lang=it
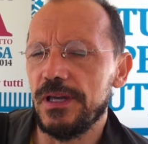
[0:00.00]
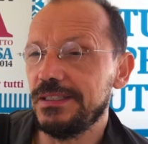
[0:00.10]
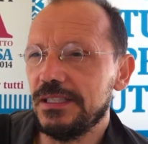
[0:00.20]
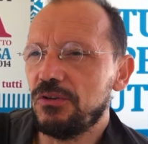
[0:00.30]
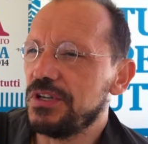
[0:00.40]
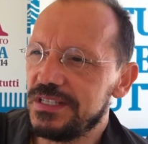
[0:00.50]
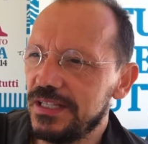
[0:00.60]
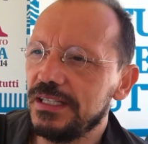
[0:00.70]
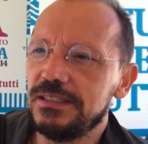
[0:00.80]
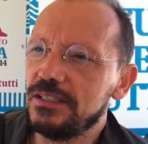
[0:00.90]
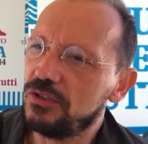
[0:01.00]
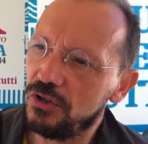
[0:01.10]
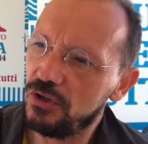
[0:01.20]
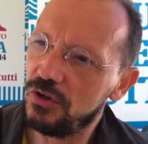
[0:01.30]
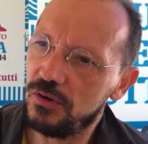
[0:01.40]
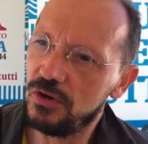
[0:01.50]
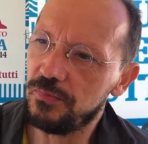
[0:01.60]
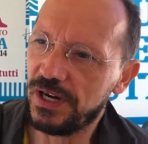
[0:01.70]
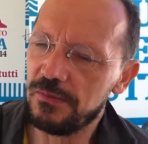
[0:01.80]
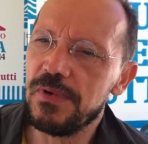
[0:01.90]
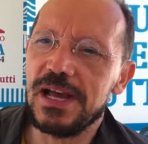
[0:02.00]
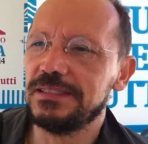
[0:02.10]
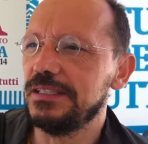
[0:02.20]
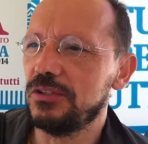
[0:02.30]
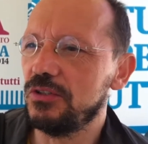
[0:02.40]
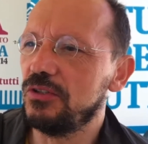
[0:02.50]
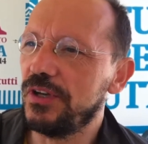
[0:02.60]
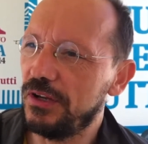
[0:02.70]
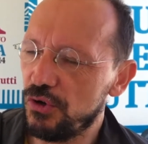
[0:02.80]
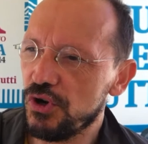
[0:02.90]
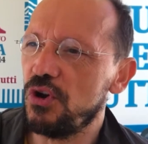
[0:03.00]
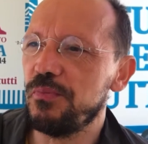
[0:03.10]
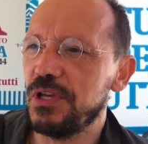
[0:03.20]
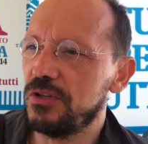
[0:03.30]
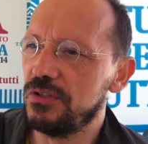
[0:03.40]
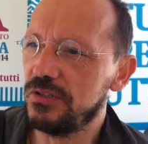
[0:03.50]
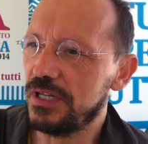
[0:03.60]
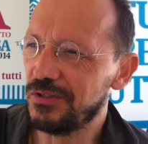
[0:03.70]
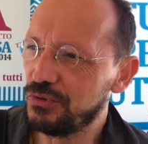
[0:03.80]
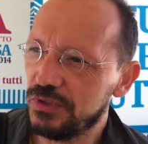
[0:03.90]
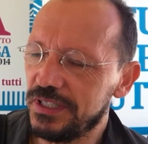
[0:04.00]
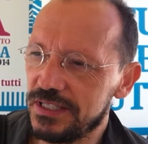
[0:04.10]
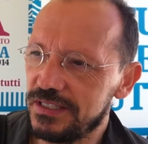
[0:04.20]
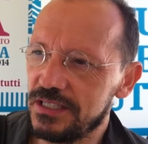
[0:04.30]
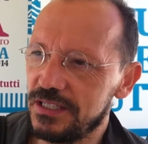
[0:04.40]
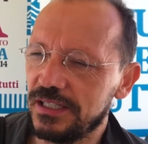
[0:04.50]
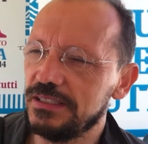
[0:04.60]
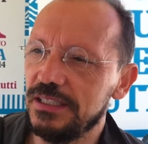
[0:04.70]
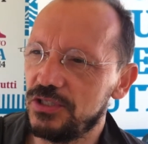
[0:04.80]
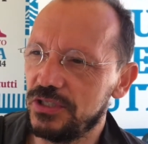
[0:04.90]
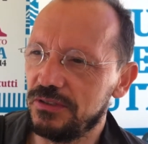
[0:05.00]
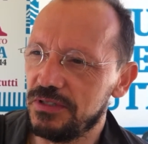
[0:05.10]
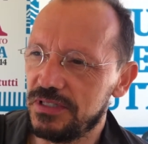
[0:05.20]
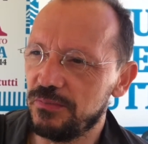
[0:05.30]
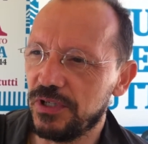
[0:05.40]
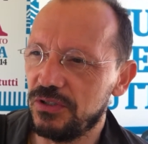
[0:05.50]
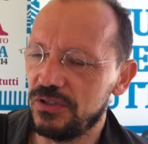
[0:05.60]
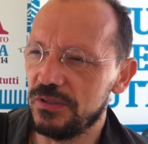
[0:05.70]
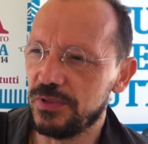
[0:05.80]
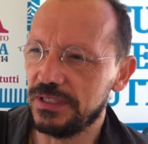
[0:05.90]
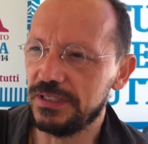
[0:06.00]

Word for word: etico, estetico, pragmatico, economico, hanno tutte la stessa radice queste parole